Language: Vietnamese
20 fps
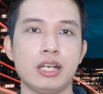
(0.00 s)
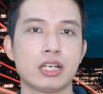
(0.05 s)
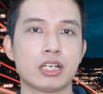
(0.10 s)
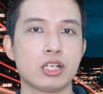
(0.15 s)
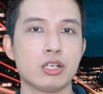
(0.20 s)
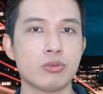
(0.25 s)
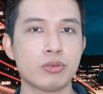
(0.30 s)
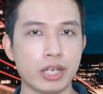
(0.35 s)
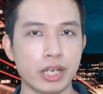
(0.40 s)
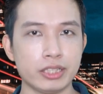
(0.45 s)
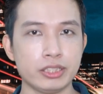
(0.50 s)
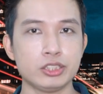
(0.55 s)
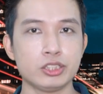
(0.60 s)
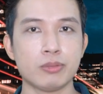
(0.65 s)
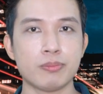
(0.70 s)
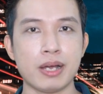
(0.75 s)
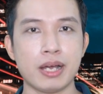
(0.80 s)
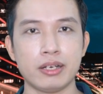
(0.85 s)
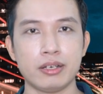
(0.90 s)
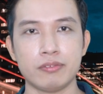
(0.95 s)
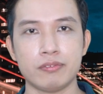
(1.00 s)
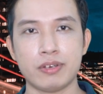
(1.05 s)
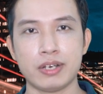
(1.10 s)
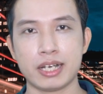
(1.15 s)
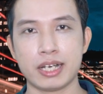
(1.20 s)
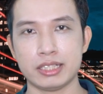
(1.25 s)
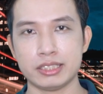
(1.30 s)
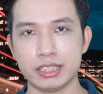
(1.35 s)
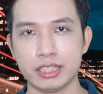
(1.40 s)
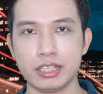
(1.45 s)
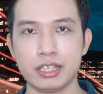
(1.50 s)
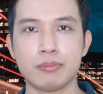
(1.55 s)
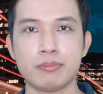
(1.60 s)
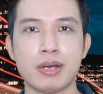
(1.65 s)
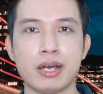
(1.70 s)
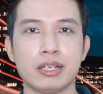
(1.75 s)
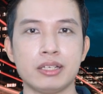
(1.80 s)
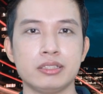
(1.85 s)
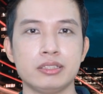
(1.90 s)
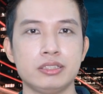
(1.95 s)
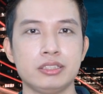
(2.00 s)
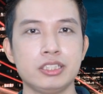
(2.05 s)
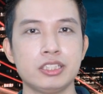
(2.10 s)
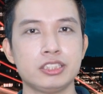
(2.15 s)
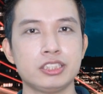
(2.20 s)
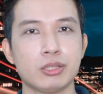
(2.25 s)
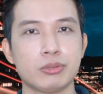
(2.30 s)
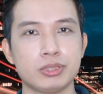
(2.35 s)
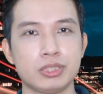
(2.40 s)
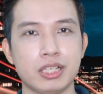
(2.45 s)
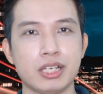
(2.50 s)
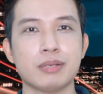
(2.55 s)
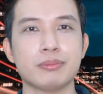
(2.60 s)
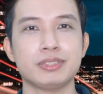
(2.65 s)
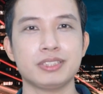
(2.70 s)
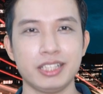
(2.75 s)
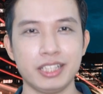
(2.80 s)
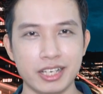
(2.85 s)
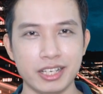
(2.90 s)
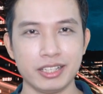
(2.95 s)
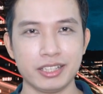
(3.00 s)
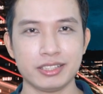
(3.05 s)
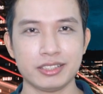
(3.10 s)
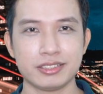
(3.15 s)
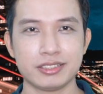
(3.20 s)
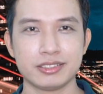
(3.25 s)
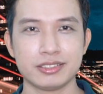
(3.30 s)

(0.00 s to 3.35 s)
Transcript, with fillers: là cứu cánh cho bạn và cả gia đình bạn như trong trường hợp dưới đây.